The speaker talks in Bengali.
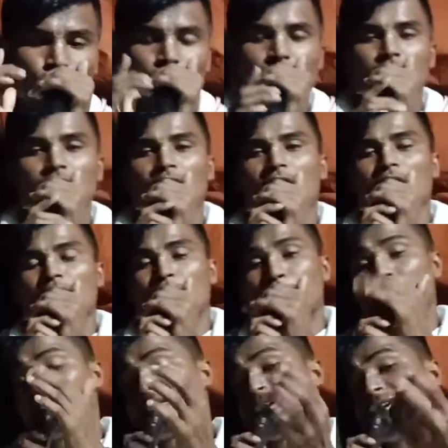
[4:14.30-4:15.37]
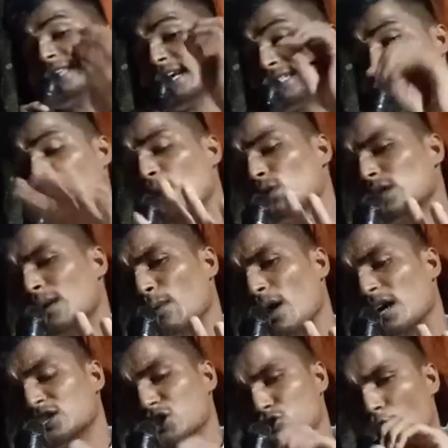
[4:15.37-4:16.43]
সত্তা মানে কি গীতায় যা কথা
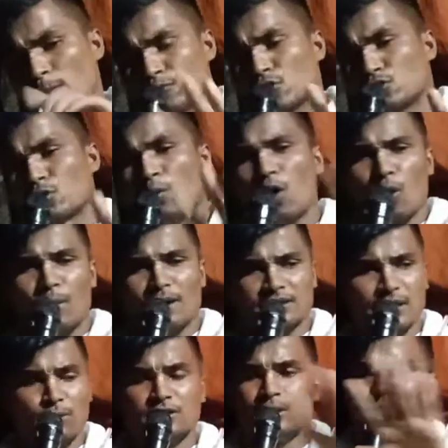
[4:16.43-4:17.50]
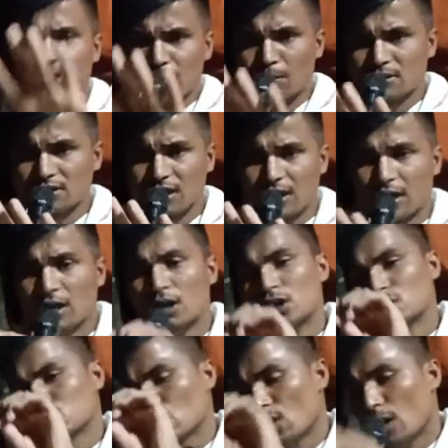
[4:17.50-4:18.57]
বলা আছে সব সত্য ভগবান যা বলছে মিথ্যা বলছে
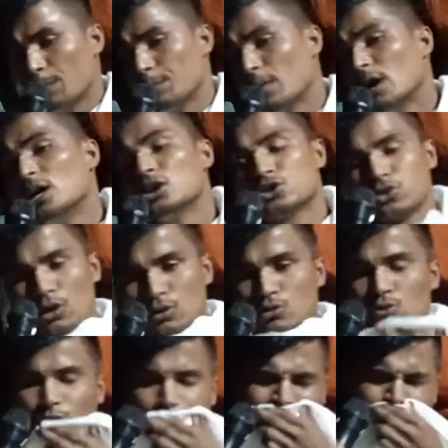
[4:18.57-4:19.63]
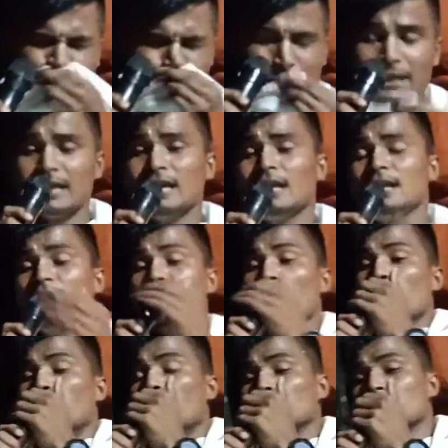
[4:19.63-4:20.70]
সব সত্য তারপর কি
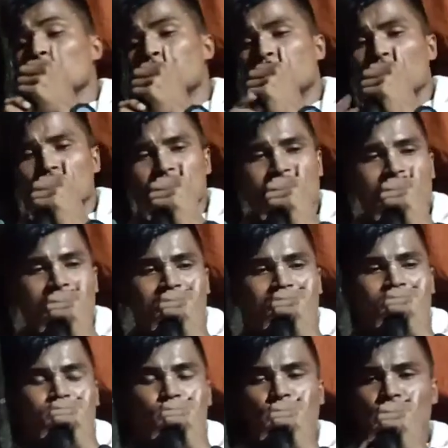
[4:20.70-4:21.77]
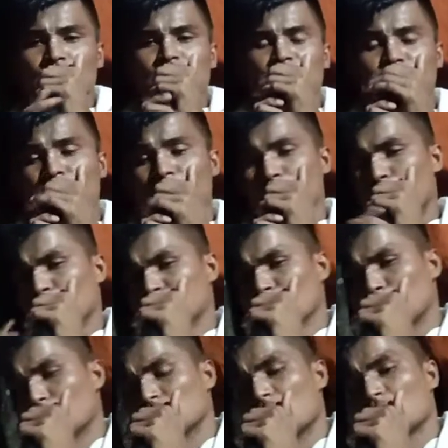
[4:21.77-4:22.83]
প্রতিব্রতা মনোযোগ দিয়ে শোনেন
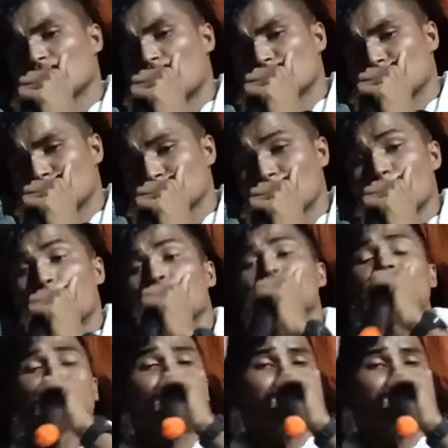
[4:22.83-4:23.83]
প্রতিব্রতা কথার অর্থ বলছেন প্রতি